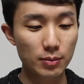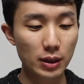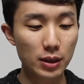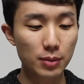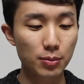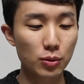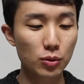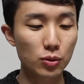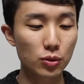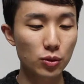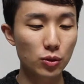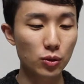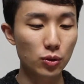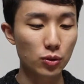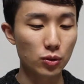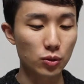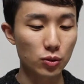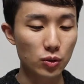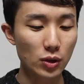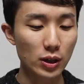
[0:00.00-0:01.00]

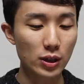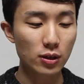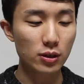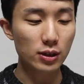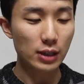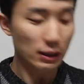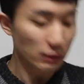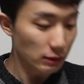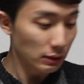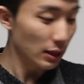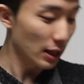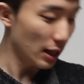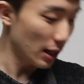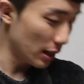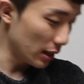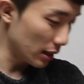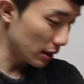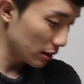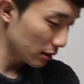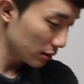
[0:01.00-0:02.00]
스마트폰으로 촬영을 하...
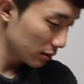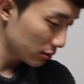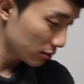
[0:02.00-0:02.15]
으아